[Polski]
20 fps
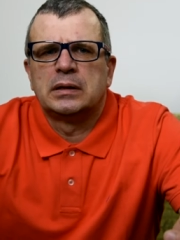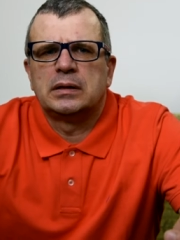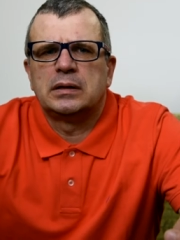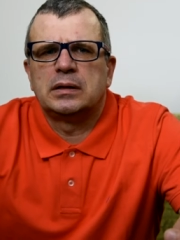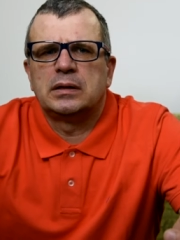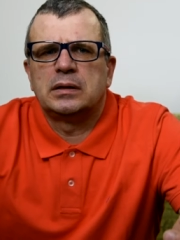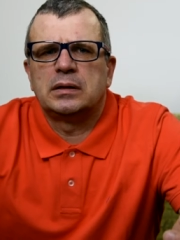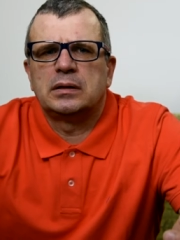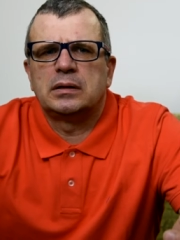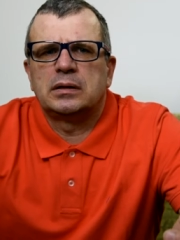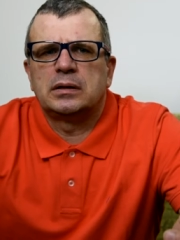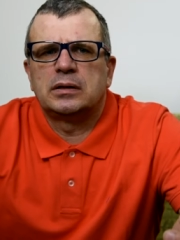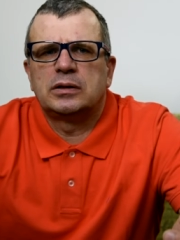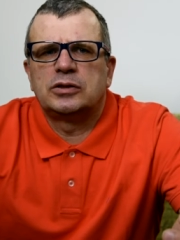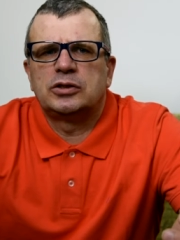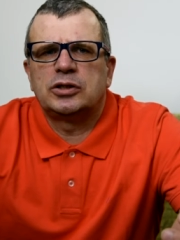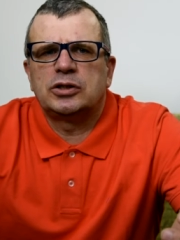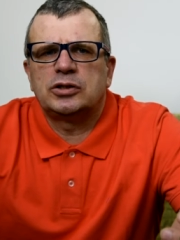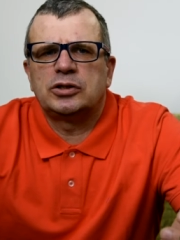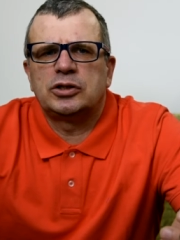I
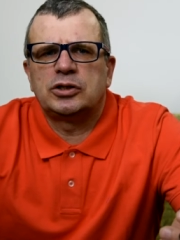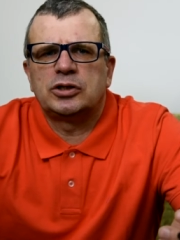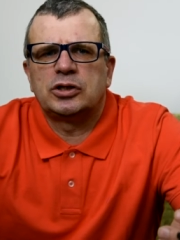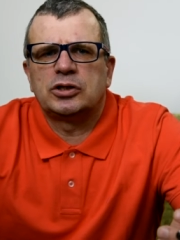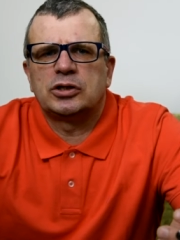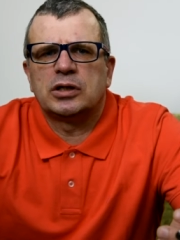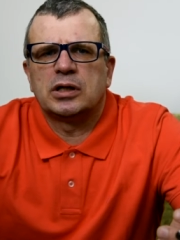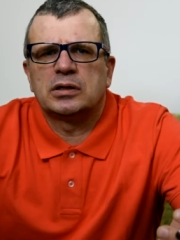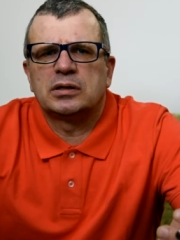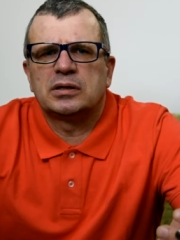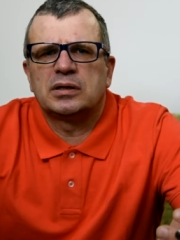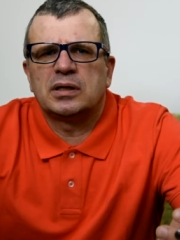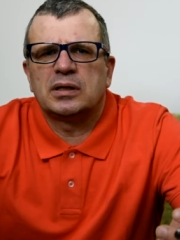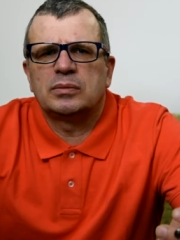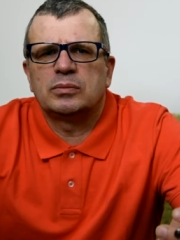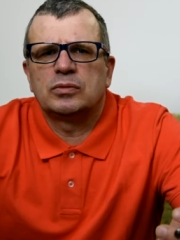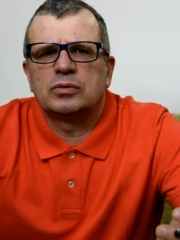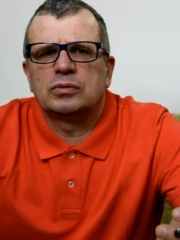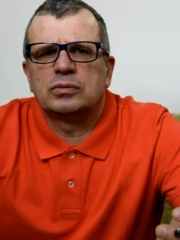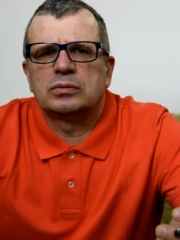gdzieś 10 lat
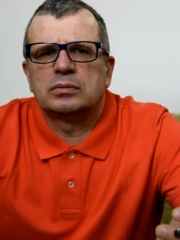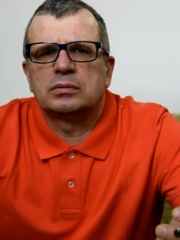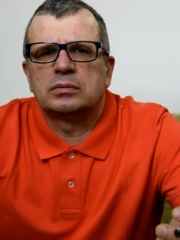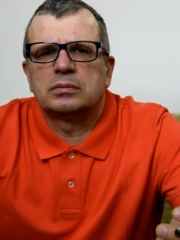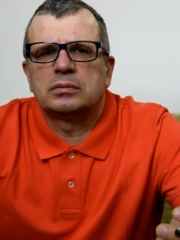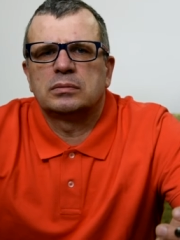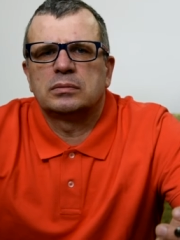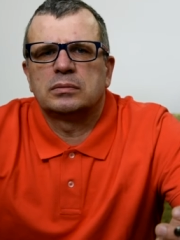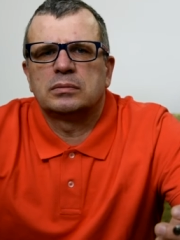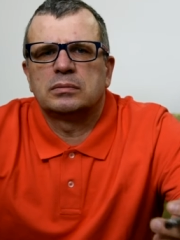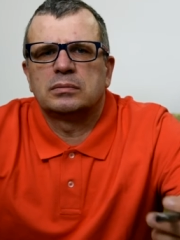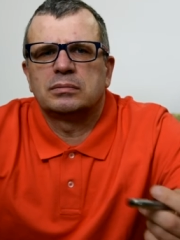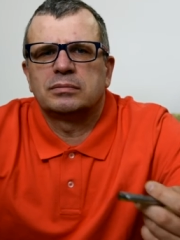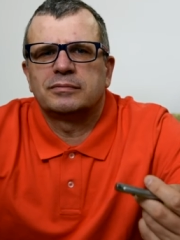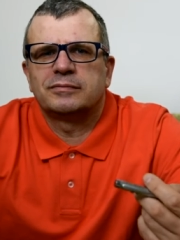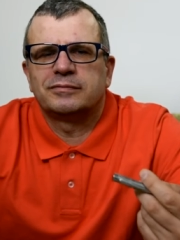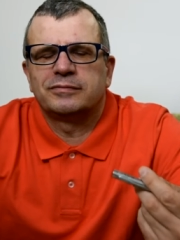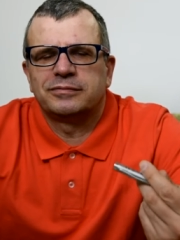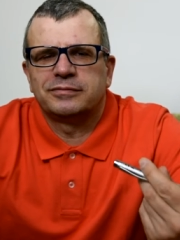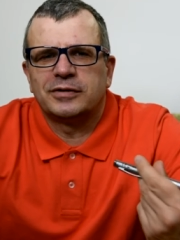temu,
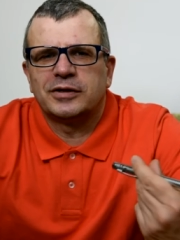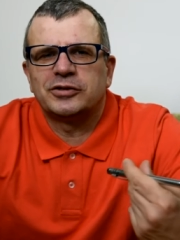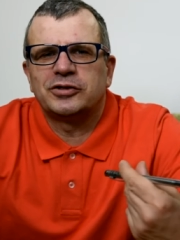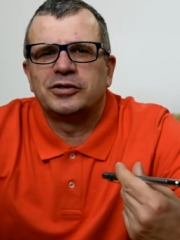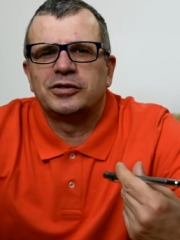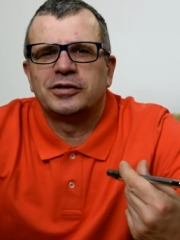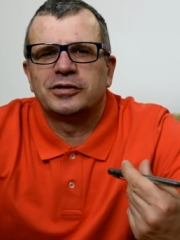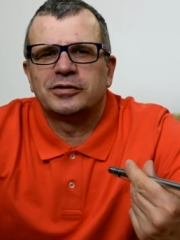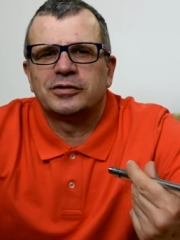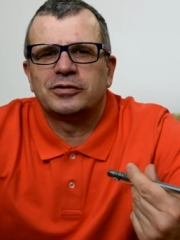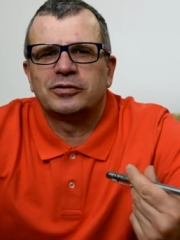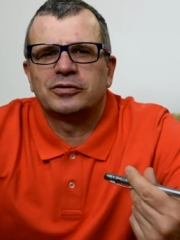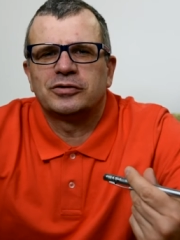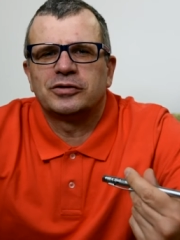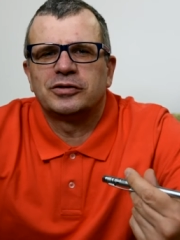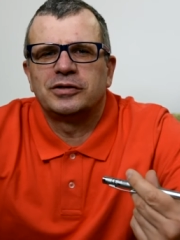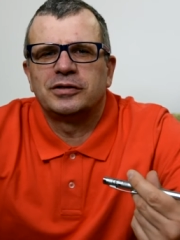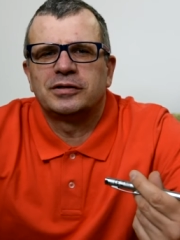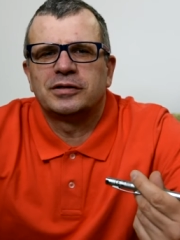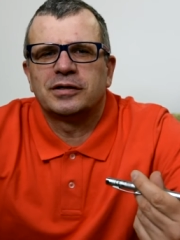właśnie jest
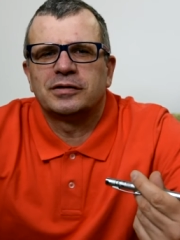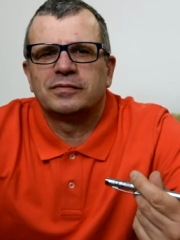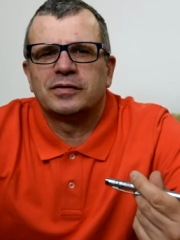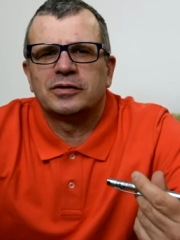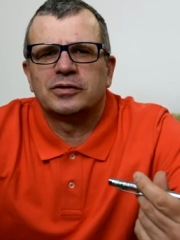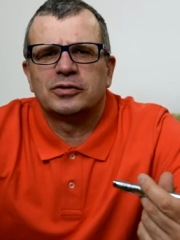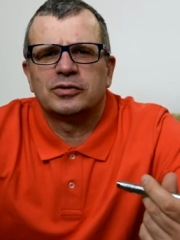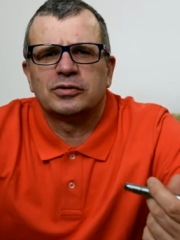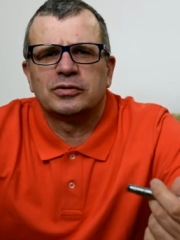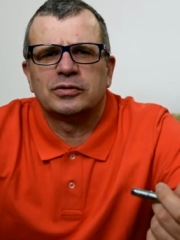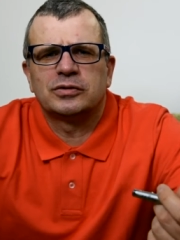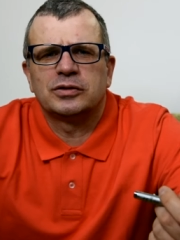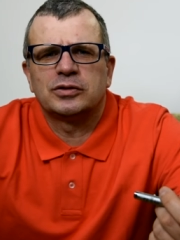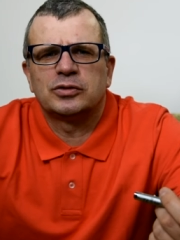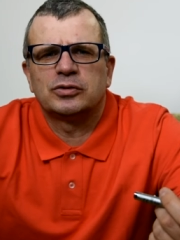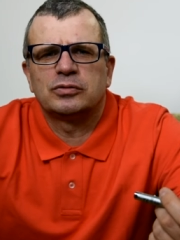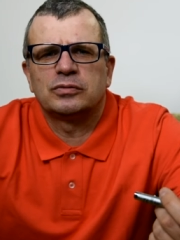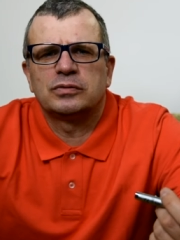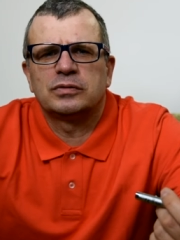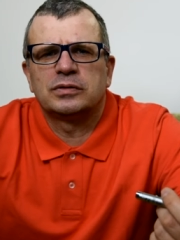rocznica,
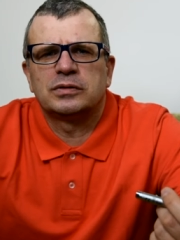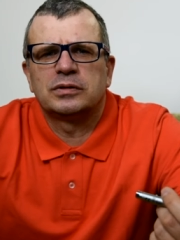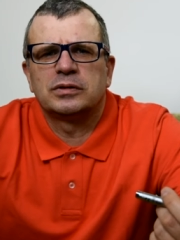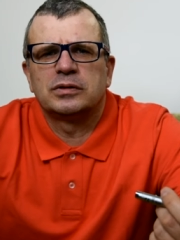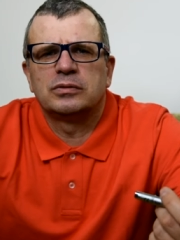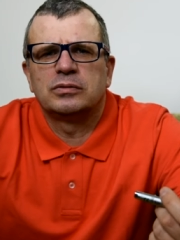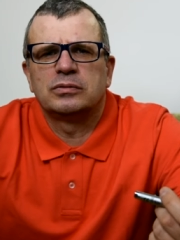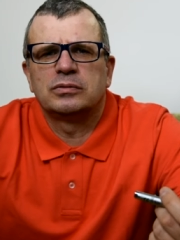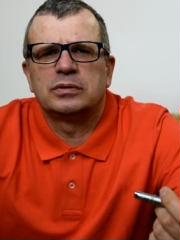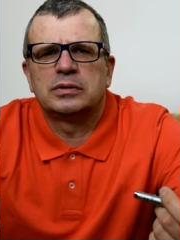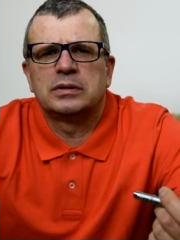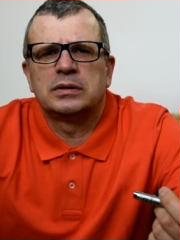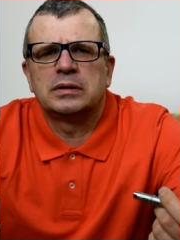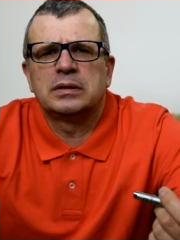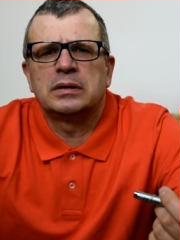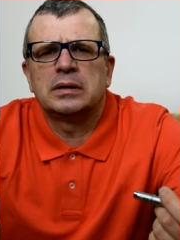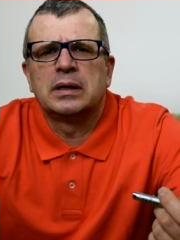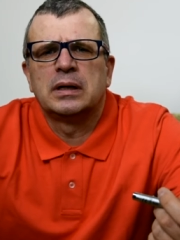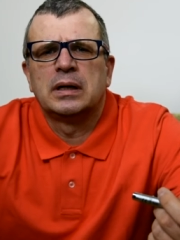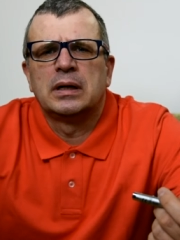2006,
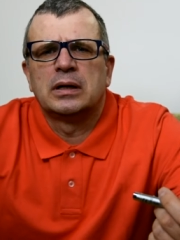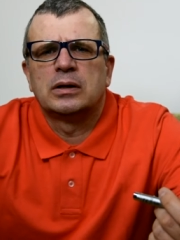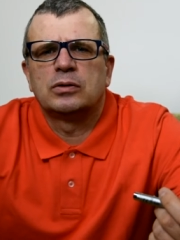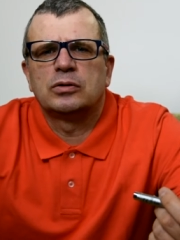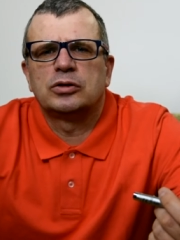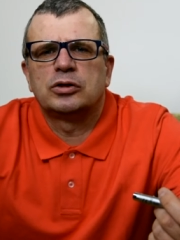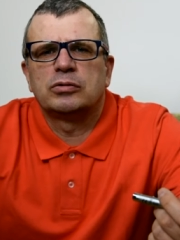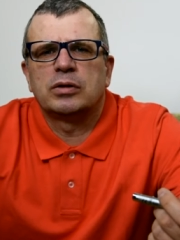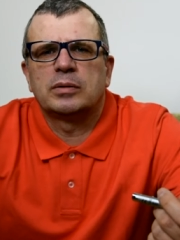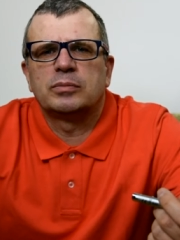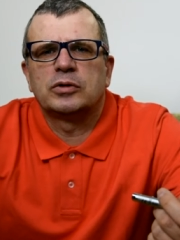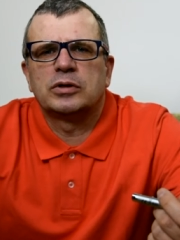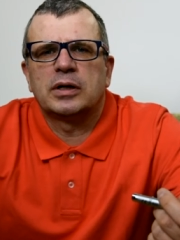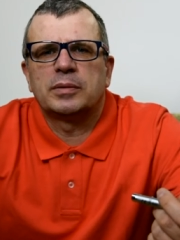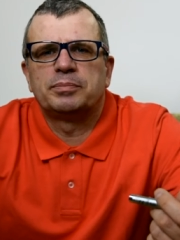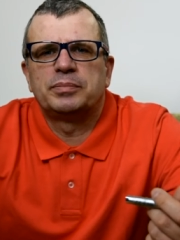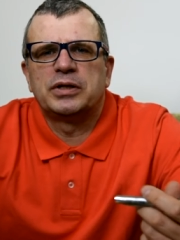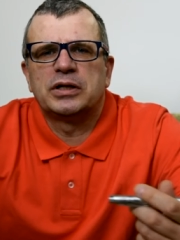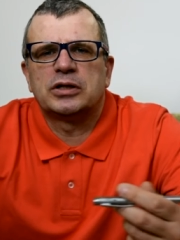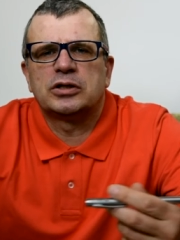luty, ruszyła moja
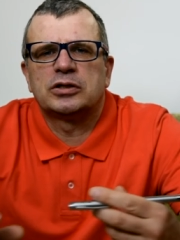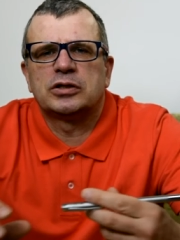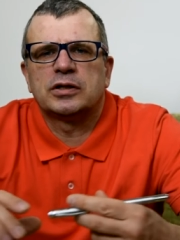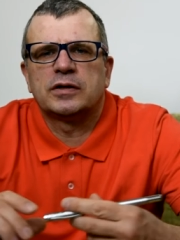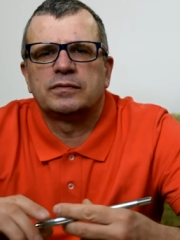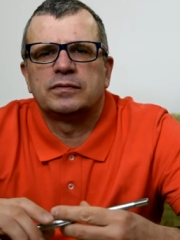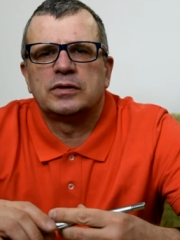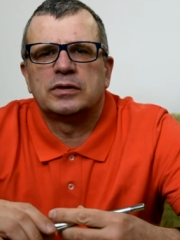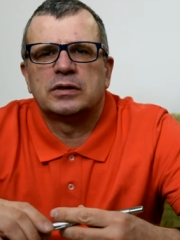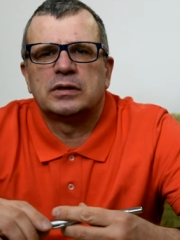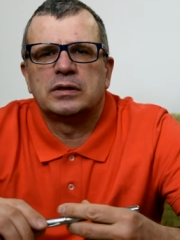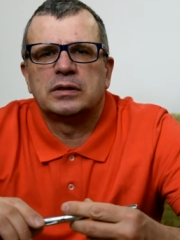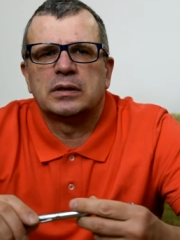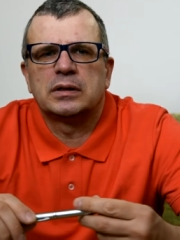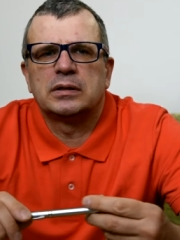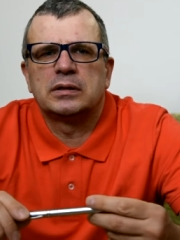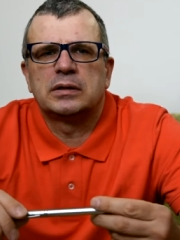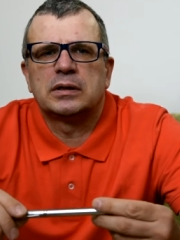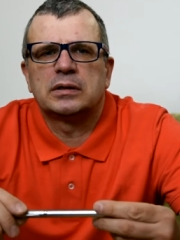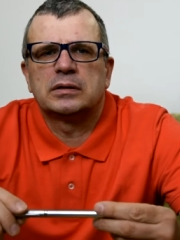pierwsza
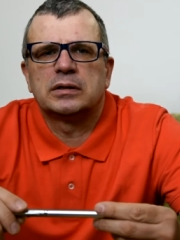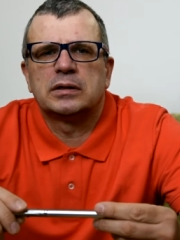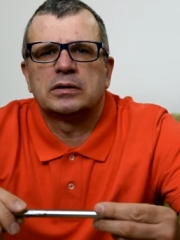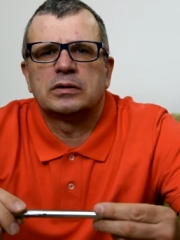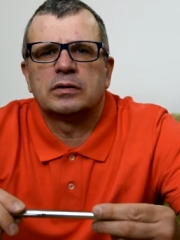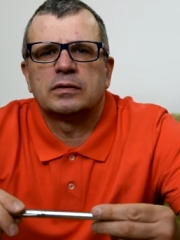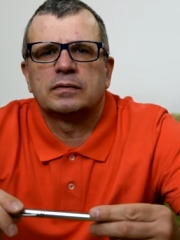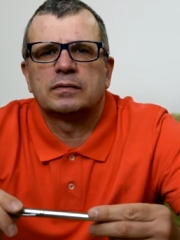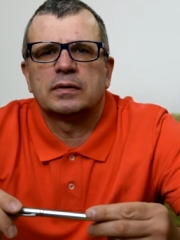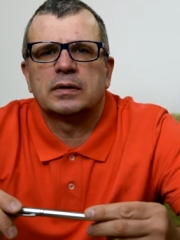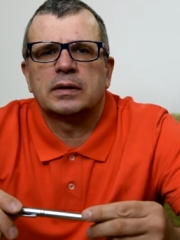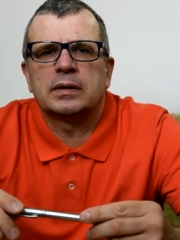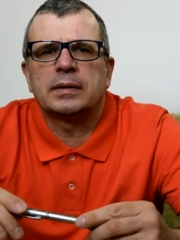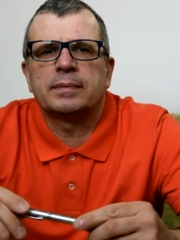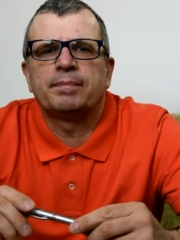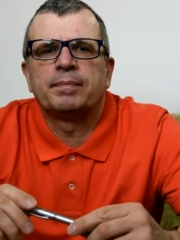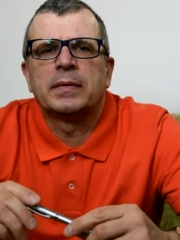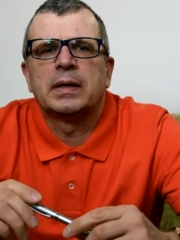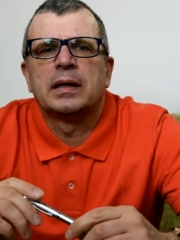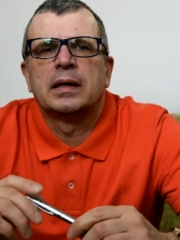witryna
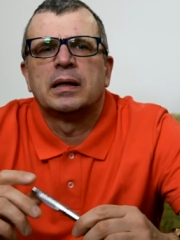internetowa